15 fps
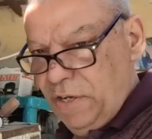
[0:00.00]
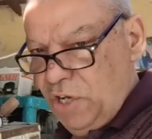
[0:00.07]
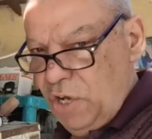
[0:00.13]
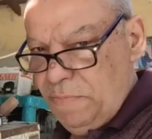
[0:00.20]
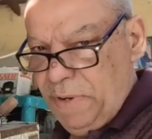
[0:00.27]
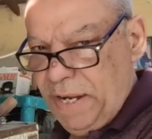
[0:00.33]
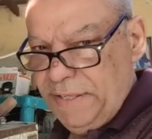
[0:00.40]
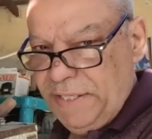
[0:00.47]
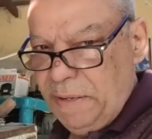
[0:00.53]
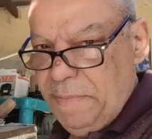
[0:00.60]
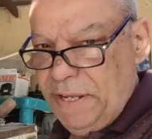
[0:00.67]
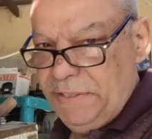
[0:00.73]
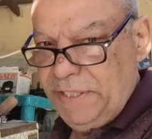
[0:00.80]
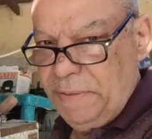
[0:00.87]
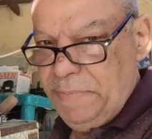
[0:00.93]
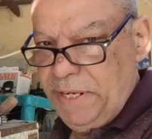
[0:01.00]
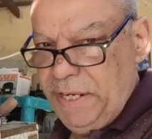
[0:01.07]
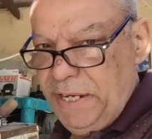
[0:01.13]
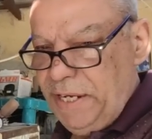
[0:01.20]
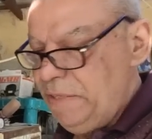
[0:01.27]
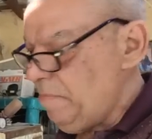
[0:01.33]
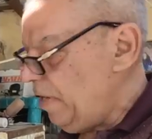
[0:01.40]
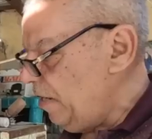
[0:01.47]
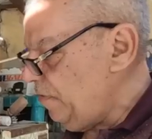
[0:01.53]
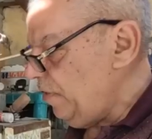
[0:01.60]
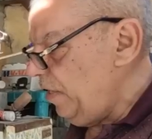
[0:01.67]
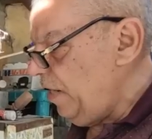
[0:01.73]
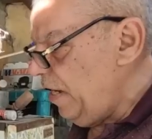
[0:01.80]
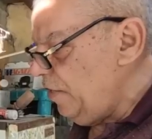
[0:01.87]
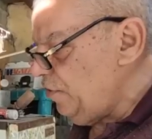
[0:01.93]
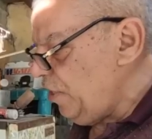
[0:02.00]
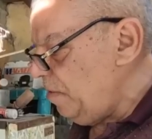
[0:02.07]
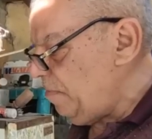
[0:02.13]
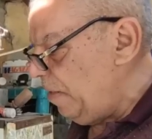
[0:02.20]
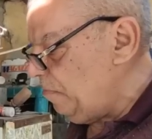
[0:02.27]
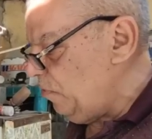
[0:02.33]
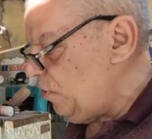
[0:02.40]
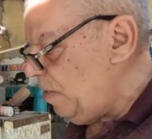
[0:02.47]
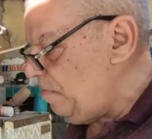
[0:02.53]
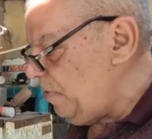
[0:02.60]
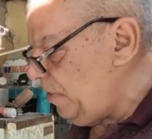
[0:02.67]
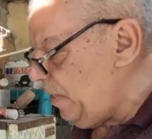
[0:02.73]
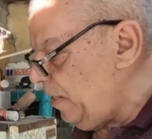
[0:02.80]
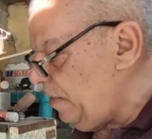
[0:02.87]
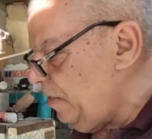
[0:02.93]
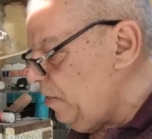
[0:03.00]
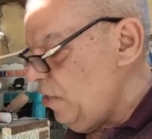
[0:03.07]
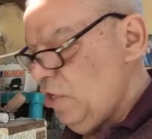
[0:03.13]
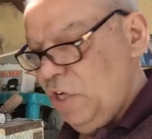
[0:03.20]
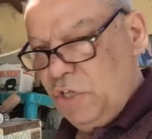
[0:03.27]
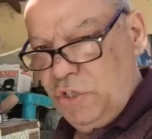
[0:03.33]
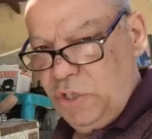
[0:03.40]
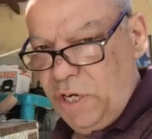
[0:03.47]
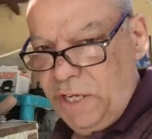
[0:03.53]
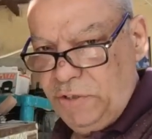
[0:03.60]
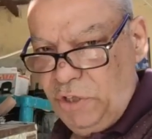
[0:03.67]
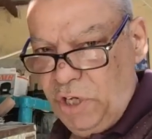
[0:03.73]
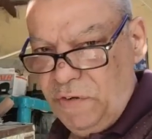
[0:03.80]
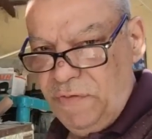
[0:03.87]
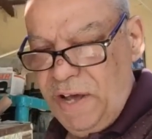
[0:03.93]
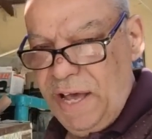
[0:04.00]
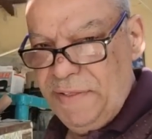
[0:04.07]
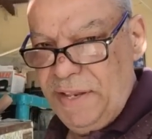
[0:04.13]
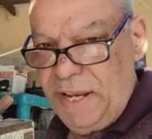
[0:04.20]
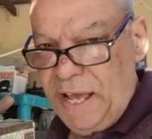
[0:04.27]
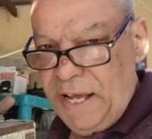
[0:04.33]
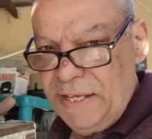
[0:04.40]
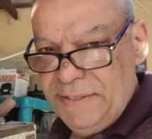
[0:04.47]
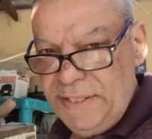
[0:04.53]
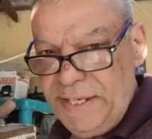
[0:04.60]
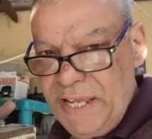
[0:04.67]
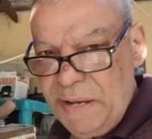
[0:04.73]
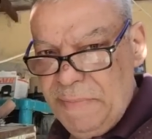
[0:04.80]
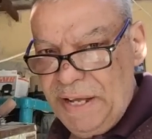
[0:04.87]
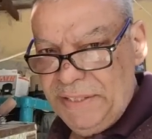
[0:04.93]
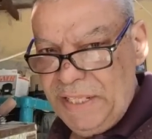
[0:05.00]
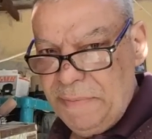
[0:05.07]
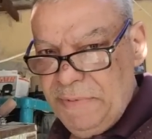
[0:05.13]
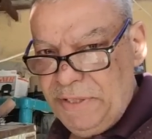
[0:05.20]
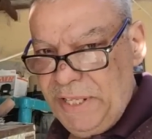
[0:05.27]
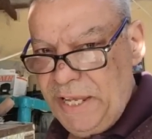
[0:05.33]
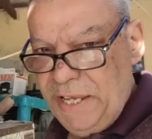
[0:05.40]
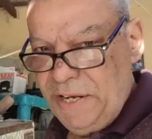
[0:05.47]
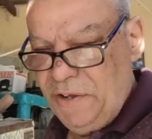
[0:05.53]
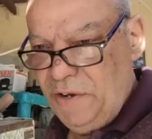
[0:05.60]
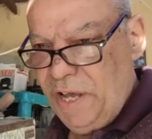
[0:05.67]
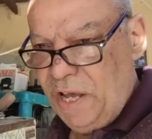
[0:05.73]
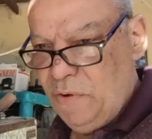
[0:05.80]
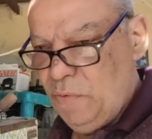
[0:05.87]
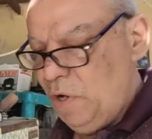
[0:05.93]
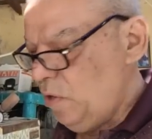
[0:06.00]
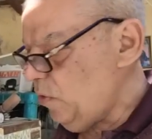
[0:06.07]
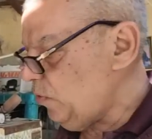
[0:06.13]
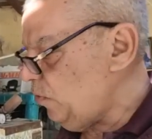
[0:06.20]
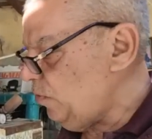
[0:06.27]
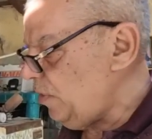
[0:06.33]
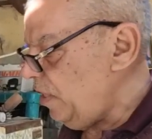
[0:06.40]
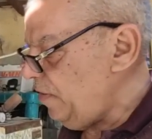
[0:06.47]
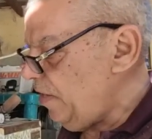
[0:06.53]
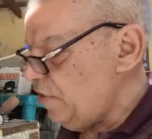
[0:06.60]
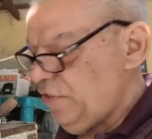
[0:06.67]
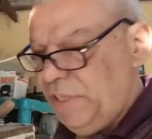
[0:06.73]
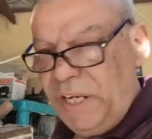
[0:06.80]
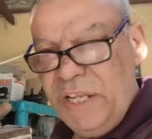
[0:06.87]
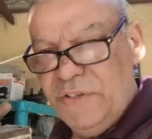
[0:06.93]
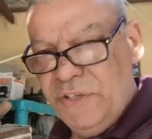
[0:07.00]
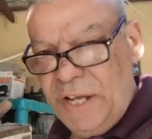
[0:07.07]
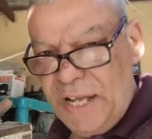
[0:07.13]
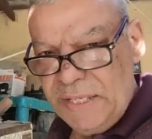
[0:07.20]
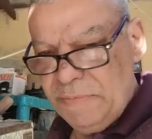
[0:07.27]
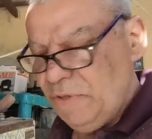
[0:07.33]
كمبريسر مال تبريد مال ثلاجه مال مجمده شو راح تعرف هذا العازليه مالته منتهيه لو لا وخصوصا اذا اشتريت جهاز